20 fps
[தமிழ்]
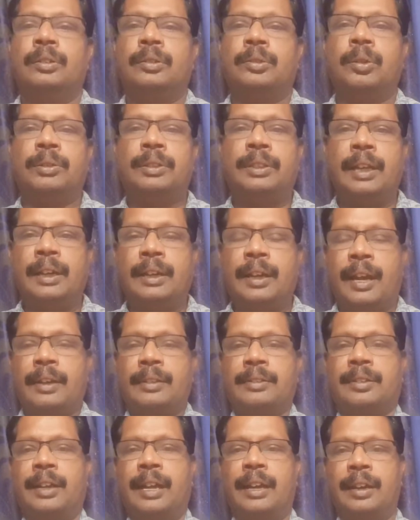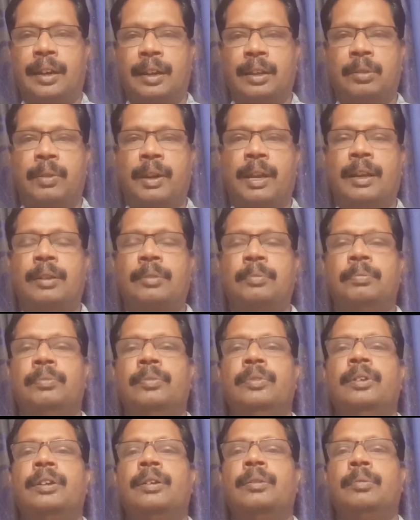சோசியல் டாக்கிஸ் நேயர்களுக்கு வணக்கம்
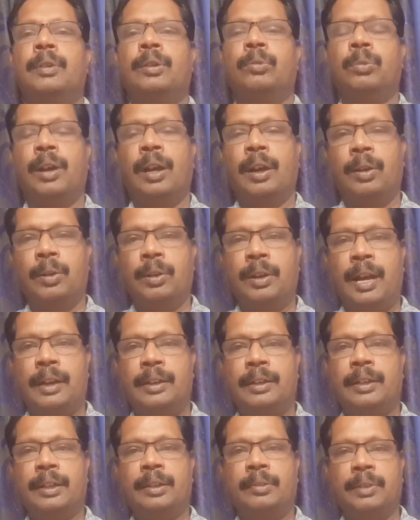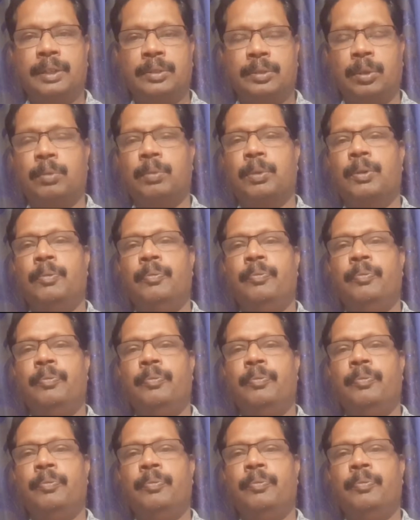உங்களோடு நான் டிவி சோமு